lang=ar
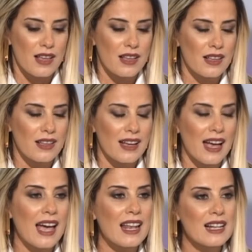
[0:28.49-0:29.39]
آه،
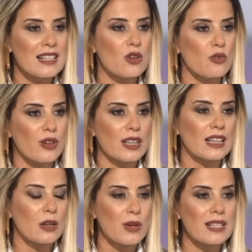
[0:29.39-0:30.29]
هل سوف
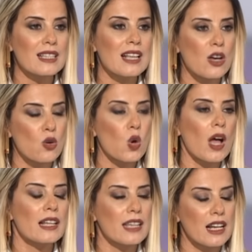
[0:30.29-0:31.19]
تتوسع
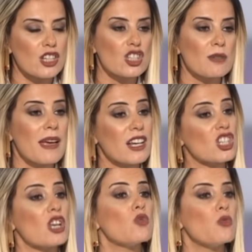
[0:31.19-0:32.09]
رقعة
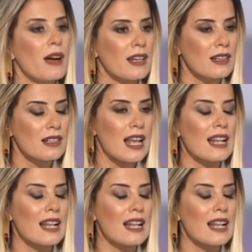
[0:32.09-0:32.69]
الاشتباك جنوبا